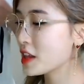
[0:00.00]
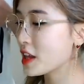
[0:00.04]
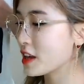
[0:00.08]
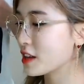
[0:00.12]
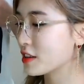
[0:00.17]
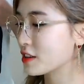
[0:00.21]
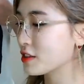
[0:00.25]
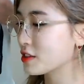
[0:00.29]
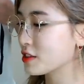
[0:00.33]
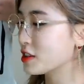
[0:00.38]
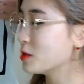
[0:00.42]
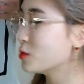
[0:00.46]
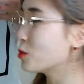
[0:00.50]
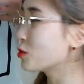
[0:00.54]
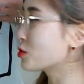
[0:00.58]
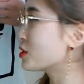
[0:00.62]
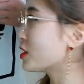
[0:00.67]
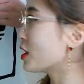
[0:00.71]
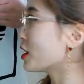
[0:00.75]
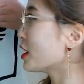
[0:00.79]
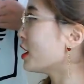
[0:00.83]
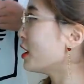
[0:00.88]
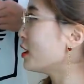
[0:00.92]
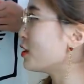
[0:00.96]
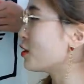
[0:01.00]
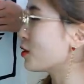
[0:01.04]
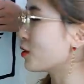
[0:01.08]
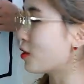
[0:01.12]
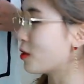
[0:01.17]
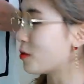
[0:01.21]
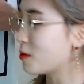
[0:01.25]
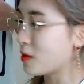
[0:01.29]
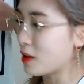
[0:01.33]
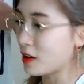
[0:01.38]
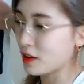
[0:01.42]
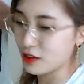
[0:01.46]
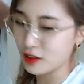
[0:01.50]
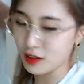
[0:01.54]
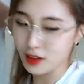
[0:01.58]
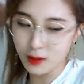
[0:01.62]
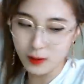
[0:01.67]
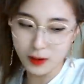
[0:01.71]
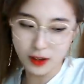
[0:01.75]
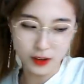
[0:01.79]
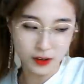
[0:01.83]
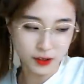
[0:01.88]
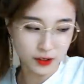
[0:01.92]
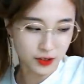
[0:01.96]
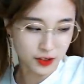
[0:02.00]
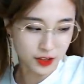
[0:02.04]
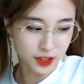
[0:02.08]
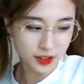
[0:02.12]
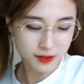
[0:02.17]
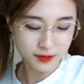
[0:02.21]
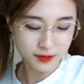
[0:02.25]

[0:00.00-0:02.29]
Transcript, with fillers: 그거 니못 사게 하려고 엄마 그렇게 아닌데